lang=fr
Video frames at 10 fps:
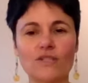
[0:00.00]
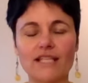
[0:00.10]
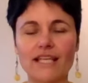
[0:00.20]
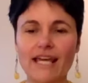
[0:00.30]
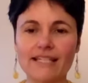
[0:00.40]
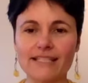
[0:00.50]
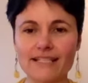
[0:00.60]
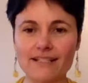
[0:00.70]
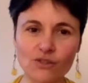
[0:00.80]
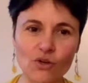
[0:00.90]
sécrète
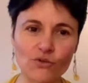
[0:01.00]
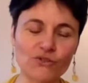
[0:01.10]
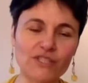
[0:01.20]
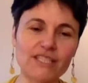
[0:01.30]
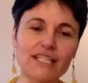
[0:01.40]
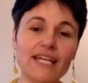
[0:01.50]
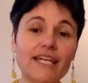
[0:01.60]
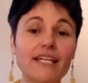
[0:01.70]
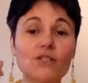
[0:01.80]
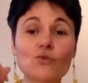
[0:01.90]
des endorphines
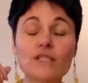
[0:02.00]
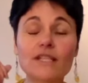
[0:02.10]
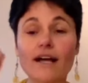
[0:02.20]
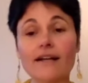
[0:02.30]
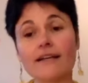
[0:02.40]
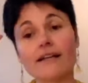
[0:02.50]
et tout ça